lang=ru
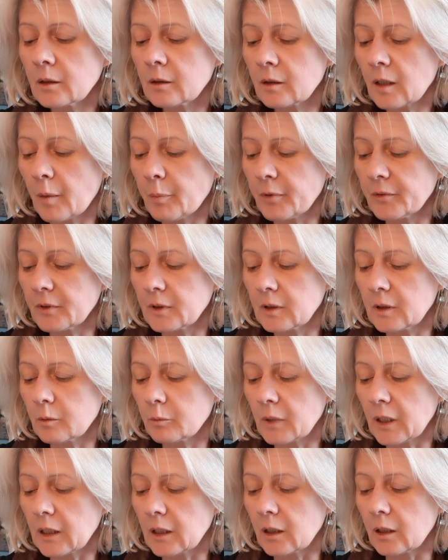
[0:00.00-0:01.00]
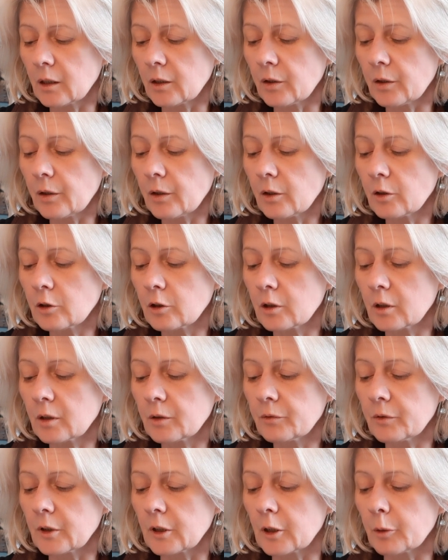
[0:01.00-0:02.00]
заповеди мои и
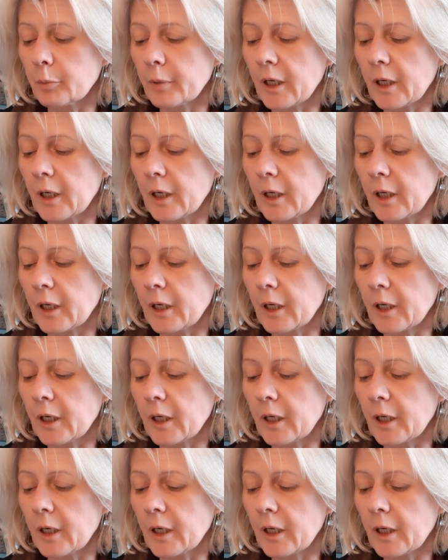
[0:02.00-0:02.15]
живи,